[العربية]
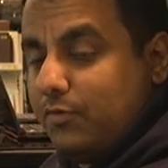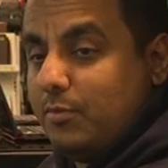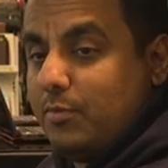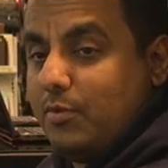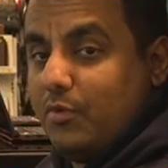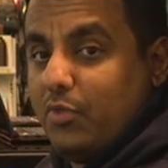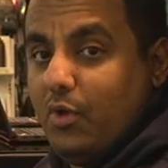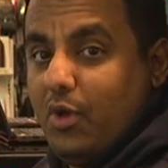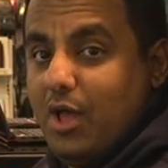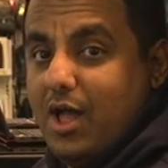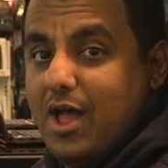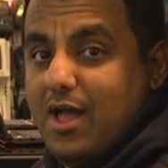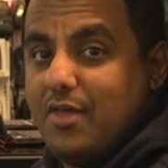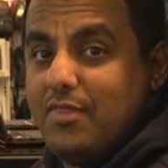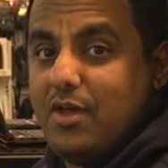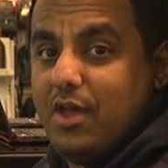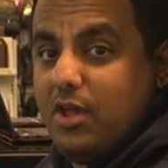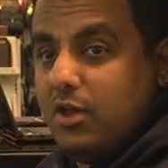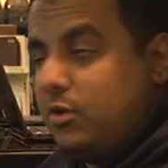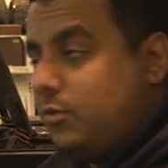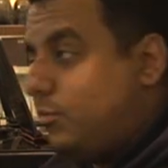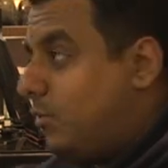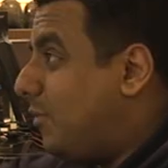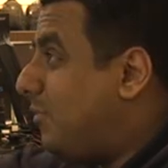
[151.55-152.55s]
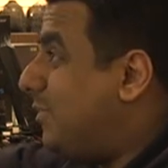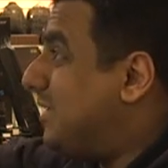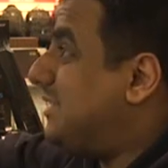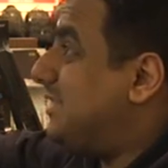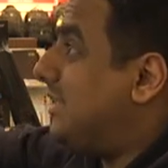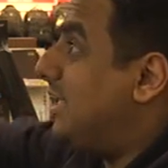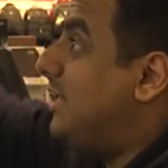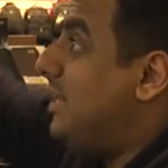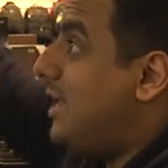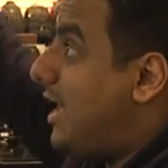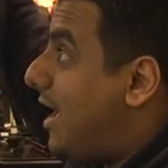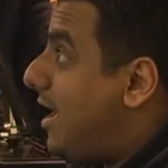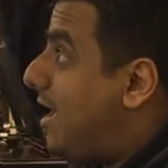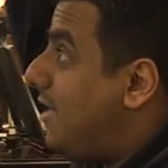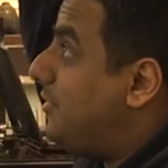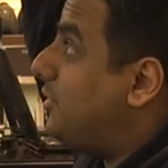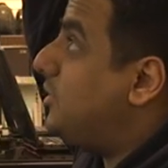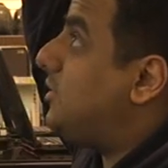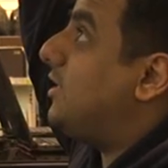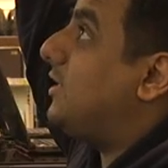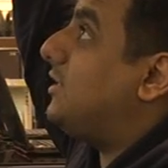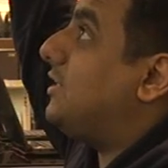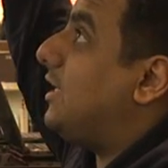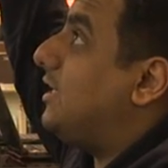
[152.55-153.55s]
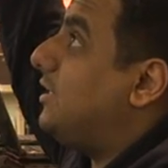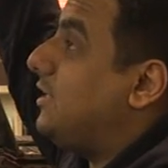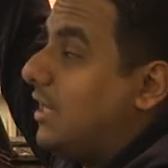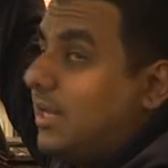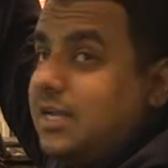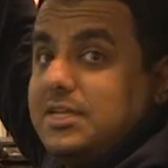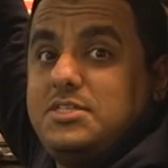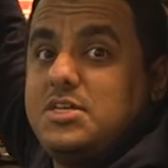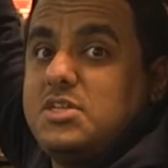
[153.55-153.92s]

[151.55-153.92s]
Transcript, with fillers: الموضوع هذا انه مو بس ان هذه الشاشات كلها